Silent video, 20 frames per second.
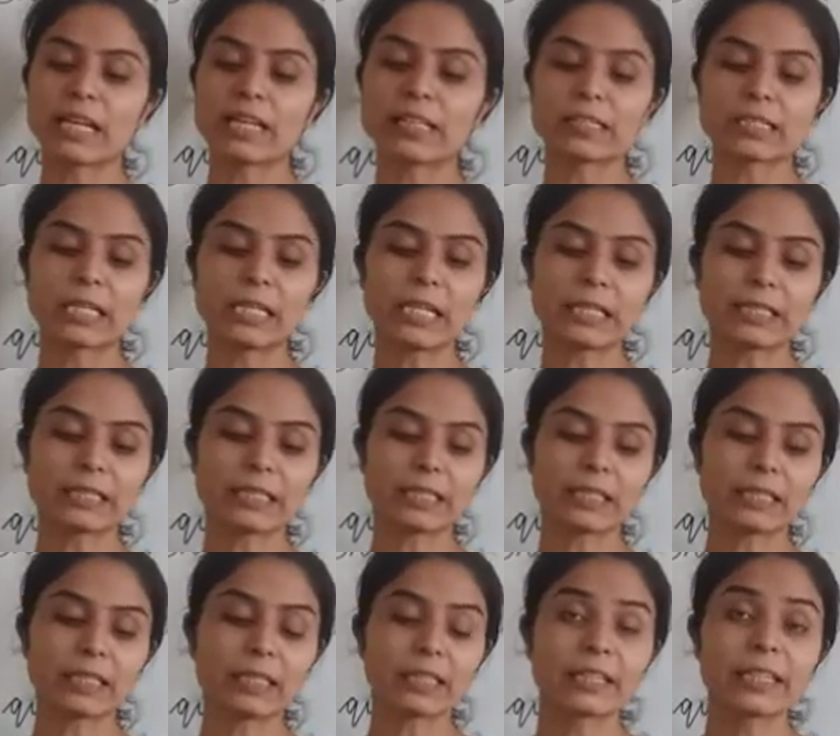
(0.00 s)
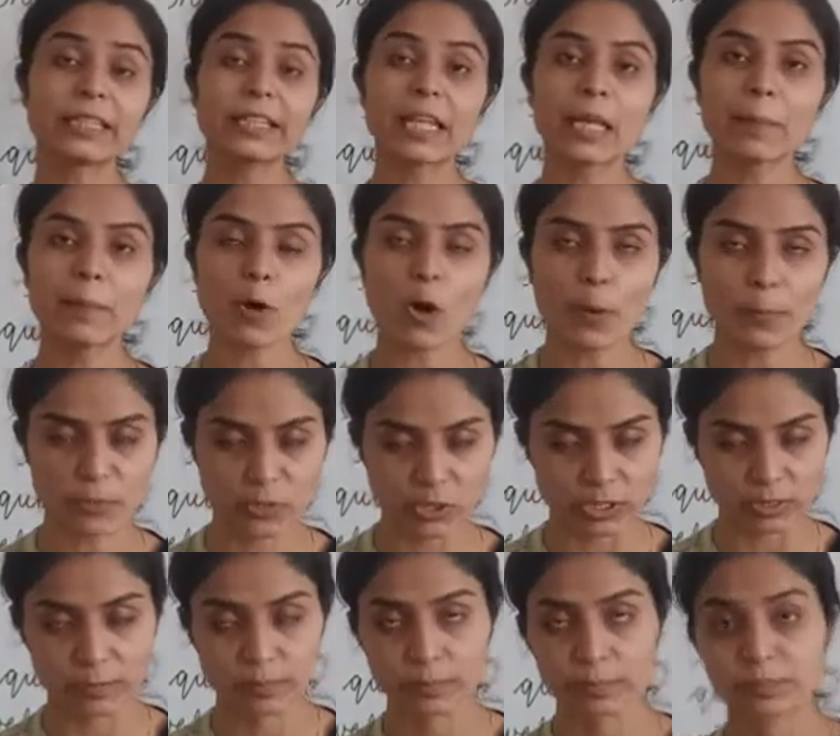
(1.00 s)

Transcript: एंड सेलेक्टेड द रीनेम ऑप्शन